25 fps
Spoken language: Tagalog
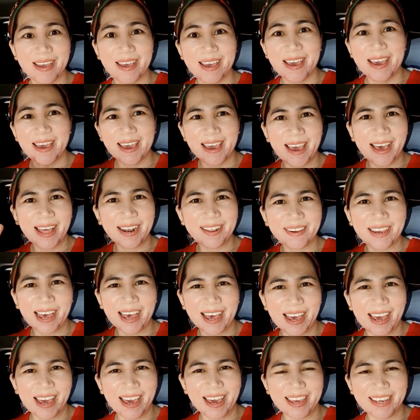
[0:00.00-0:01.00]
Hello
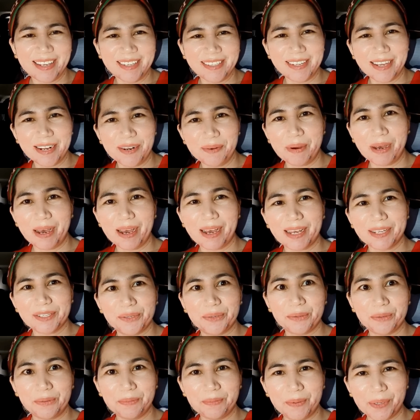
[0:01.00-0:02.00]
guys! Sino mga
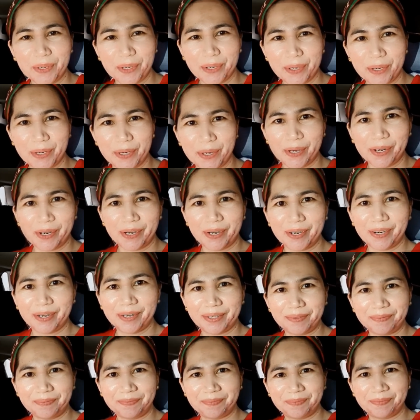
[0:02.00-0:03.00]
ka-super!
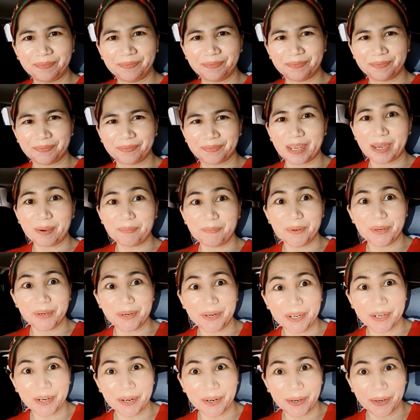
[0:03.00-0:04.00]

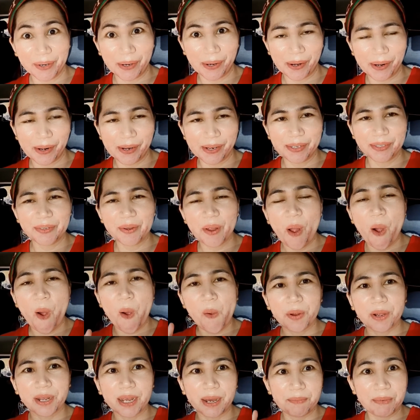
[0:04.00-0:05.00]
Ka-pure gold!
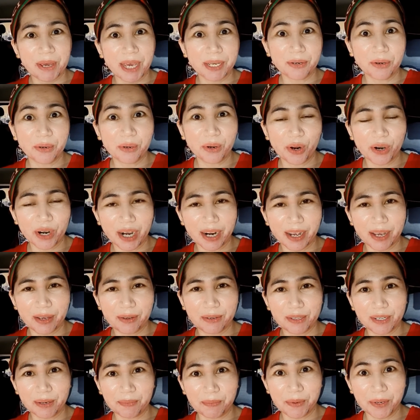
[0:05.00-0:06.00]
May agogora
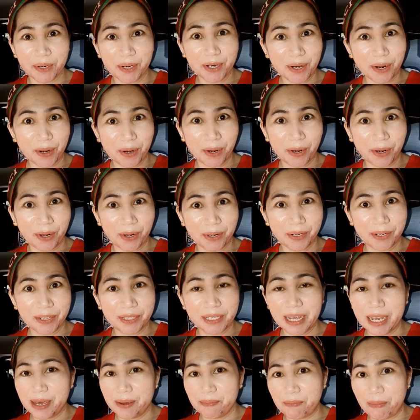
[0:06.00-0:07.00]
ngayon sa pure
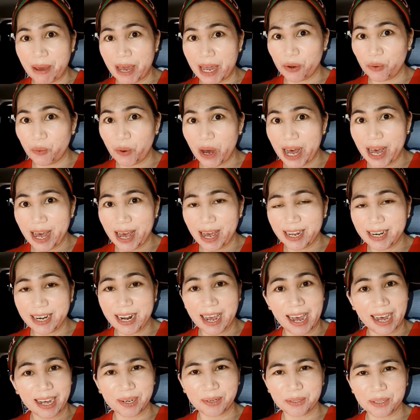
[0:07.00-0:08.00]
gold. May 1,
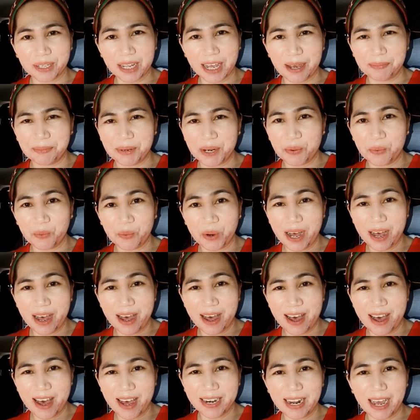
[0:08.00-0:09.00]
hakot
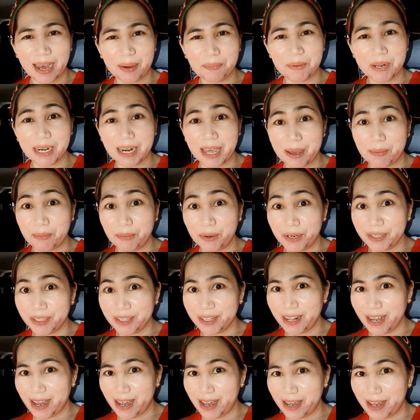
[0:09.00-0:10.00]
everyone. Happy Labor's
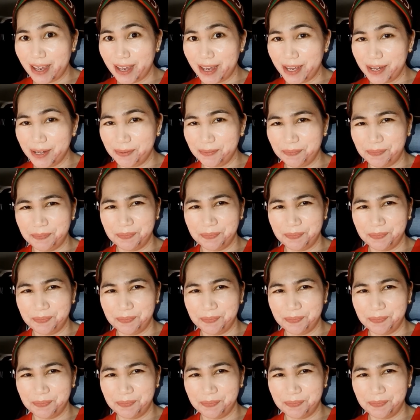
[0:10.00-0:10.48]
Day!